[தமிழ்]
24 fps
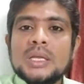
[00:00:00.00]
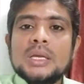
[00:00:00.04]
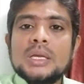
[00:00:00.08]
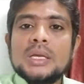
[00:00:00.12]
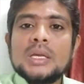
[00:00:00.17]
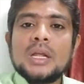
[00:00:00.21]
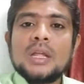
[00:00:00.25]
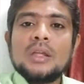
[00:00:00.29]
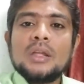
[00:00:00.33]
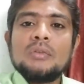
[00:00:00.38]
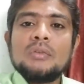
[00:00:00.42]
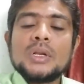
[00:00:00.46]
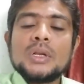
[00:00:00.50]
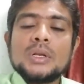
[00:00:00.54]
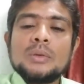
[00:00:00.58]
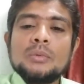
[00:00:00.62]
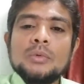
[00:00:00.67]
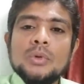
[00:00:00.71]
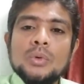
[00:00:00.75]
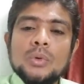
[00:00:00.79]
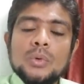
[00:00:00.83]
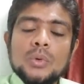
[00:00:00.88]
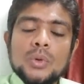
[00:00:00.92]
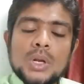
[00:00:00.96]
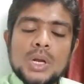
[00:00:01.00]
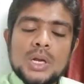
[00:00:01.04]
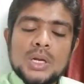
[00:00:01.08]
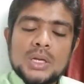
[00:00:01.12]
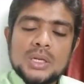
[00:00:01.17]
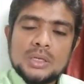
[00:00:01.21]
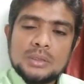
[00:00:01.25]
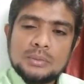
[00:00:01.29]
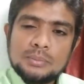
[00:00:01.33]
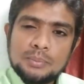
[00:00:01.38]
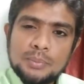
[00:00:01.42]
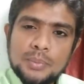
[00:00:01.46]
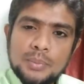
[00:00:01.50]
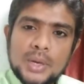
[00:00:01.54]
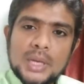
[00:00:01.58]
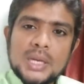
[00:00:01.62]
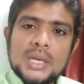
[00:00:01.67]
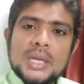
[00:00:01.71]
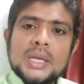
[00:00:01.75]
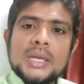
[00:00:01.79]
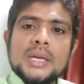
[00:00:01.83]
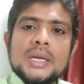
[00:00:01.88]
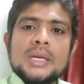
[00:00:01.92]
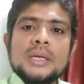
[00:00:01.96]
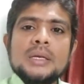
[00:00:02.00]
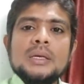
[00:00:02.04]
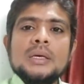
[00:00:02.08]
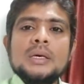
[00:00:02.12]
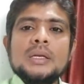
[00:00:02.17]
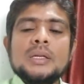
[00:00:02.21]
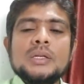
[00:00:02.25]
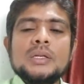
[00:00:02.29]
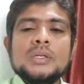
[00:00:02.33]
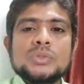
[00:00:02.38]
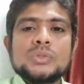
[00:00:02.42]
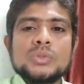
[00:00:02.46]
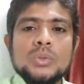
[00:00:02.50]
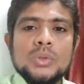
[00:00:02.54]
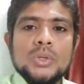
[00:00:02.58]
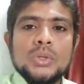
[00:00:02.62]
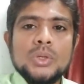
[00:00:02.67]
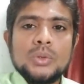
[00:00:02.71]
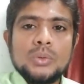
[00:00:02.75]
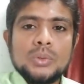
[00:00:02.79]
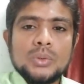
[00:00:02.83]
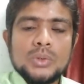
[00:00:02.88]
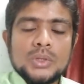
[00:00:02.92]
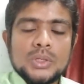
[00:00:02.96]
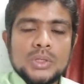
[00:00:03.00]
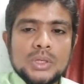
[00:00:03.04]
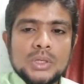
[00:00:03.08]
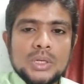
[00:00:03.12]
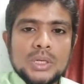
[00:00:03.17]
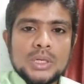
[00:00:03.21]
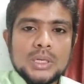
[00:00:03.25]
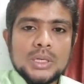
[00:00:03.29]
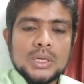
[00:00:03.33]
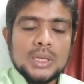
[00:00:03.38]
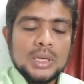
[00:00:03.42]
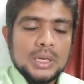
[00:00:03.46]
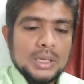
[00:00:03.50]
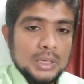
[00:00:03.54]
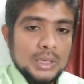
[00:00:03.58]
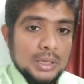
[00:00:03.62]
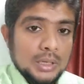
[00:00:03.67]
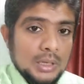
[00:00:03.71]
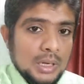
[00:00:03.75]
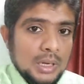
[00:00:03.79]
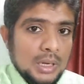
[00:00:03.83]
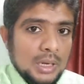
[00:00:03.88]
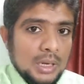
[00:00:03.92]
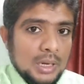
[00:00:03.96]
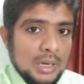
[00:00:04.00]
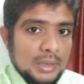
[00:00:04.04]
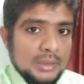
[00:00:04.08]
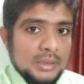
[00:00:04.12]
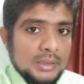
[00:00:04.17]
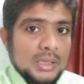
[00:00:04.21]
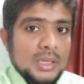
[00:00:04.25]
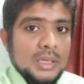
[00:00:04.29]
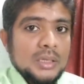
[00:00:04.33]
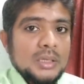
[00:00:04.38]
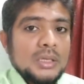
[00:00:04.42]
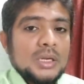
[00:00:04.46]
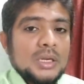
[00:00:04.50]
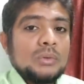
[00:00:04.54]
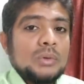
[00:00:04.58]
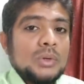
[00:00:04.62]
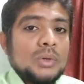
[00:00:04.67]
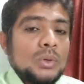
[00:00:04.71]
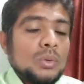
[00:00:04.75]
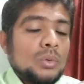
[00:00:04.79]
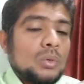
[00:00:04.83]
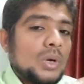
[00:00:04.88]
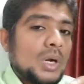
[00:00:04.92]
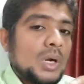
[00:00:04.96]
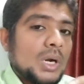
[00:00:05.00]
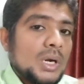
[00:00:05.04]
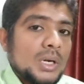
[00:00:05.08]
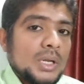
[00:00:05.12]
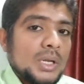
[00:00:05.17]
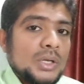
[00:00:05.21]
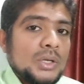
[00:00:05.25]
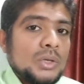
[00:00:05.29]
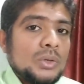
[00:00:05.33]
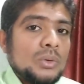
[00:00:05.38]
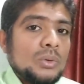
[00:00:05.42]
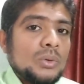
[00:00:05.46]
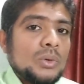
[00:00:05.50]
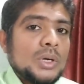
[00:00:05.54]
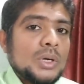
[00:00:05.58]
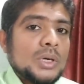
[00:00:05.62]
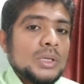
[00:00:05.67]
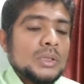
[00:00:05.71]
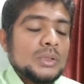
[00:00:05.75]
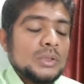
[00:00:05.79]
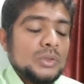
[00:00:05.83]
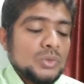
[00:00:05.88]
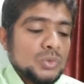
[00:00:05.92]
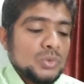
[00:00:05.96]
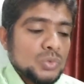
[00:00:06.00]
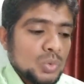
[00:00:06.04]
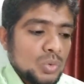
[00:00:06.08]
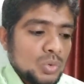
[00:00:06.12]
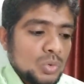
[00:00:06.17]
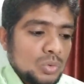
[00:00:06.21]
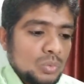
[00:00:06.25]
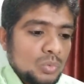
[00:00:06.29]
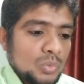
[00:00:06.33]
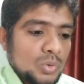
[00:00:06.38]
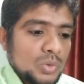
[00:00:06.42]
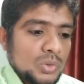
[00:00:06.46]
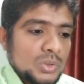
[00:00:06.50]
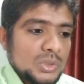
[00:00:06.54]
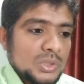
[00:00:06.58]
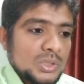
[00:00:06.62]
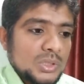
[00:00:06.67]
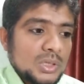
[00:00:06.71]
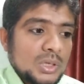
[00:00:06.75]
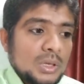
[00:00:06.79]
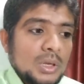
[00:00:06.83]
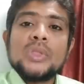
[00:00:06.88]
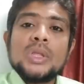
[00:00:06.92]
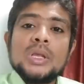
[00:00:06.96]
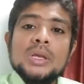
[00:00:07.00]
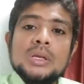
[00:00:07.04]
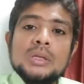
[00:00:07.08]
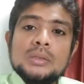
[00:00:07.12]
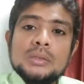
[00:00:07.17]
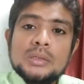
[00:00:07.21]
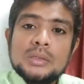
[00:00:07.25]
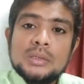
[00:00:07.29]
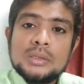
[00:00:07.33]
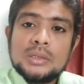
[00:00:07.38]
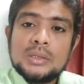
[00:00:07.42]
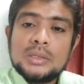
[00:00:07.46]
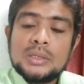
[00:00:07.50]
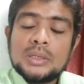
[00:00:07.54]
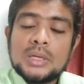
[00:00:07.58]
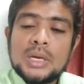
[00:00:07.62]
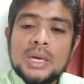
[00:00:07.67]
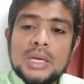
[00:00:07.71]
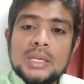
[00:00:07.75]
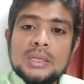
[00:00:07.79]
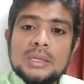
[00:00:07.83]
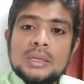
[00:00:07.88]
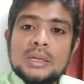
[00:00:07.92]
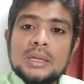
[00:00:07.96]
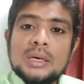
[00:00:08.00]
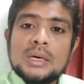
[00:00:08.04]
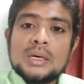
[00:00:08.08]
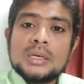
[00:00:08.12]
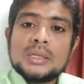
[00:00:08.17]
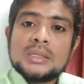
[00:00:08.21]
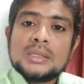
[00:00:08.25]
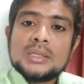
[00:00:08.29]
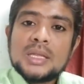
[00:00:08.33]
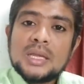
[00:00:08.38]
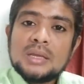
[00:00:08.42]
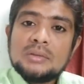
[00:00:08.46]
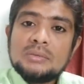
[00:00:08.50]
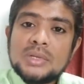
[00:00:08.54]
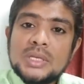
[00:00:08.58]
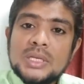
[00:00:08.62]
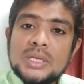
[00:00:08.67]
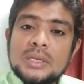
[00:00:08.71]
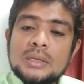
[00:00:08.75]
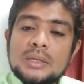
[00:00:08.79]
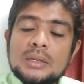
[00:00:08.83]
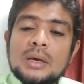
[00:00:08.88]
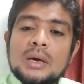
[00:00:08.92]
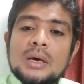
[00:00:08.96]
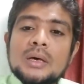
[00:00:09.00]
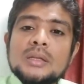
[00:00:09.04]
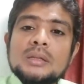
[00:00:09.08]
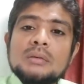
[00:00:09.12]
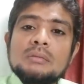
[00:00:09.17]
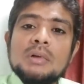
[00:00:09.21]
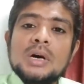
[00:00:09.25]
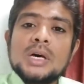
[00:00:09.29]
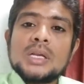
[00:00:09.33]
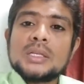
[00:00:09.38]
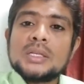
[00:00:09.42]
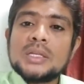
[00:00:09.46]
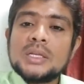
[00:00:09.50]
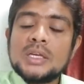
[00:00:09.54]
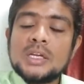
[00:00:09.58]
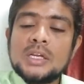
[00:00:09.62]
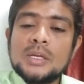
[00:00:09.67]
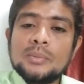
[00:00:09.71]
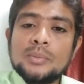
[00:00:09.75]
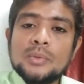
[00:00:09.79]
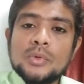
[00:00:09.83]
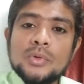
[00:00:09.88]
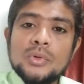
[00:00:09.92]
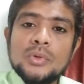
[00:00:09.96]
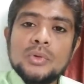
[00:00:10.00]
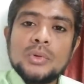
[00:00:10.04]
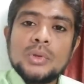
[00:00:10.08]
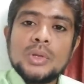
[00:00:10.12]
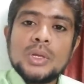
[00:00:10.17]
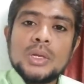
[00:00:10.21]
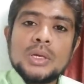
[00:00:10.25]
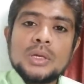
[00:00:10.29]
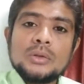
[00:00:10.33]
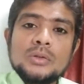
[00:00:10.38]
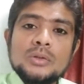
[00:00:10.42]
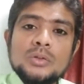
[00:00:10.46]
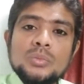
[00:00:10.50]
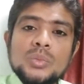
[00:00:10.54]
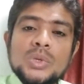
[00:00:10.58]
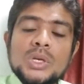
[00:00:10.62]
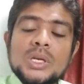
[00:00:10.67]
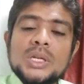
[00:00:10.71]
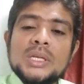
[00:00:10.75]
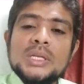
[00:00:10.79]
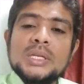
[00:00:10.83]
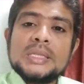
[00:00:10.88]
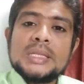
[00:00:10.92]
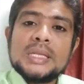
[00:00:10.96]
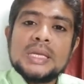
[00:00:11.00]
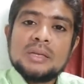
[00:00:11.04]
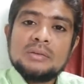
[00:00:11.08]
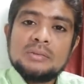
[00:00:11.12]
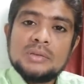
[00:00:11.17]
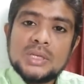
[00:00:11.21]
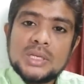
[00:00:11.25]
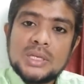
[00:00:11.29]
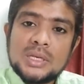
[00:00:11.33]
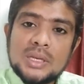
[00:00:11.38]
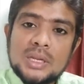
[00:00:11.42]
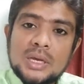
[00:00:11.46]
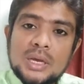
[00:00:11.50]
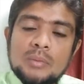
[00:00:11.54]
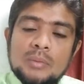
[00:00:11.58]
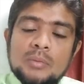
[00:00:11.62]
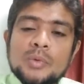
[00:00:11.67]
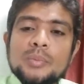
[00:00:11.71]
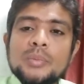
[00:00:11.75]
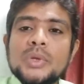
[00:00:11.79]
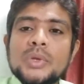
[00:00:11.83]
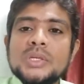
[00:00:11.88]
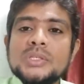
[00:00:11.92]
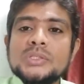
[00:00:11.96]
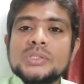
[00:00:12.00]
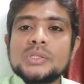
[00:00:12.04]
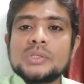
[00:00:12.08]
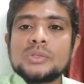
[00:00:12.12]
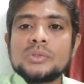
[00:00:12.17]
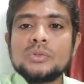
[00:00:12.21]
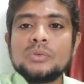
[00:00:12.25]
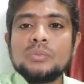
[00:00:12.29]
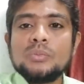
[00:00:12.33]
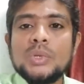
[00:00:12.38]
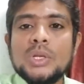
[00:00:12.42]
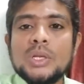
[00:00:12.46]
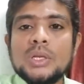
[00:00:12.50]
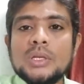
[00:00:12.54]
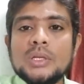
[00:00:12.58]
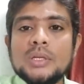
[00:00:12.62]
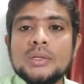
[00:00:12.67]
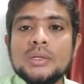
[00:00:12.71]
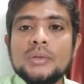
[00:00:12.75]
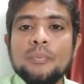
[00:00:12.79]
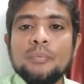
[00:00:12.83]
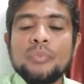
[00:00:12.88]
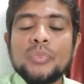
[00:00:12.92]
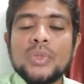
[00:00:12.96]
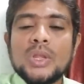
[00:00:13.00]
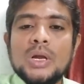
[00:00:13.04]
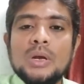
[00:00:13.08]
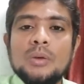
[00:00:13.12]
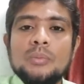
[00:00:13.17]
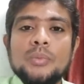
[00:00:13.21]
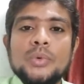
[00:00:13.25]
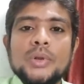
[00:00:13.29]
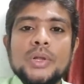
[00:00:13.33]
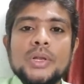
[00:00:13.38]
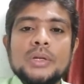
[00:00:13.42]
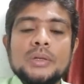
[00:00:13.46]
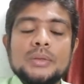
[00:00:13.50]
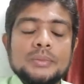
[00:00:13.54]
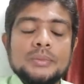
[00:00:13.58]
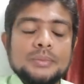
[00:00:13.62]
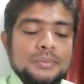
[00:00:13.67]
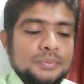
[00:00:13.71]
இறைவன் குரானில் பல இடங்களில் சொல்லி கொண்டிருக்கிறான் அதே இறைவன் குரானில் இன்னொரு இடத்துலையும் சொல்லும் பொழுது அல்லாஹ் தேவையில்லாத வார்த்தைகளை பிரயோகிக்கிறதும் இல்லை தேவையில்லாமல் பேசுகிறதும் இல்லை அப்படின்னு